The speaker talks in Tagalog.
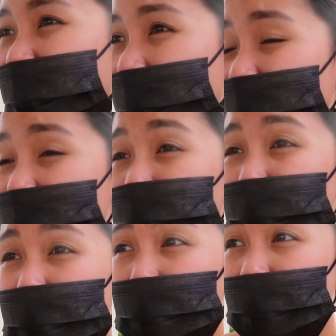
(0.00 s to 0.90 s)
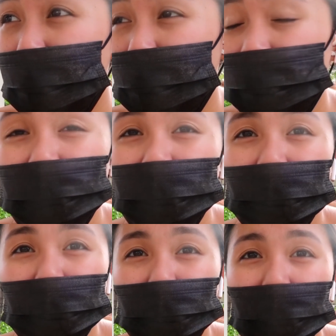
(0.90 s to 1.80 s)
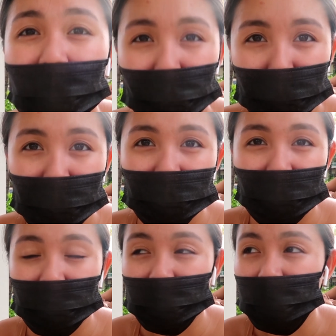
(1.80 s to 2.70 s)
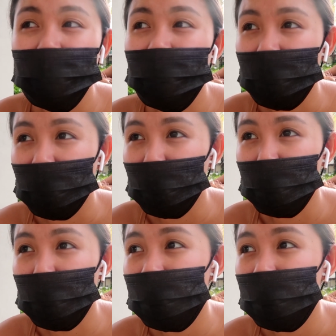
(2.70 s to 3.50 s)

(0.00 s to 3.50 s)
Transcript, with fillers: laki na ng bilbil ko. Hindi na ako happy sa nakikita ko.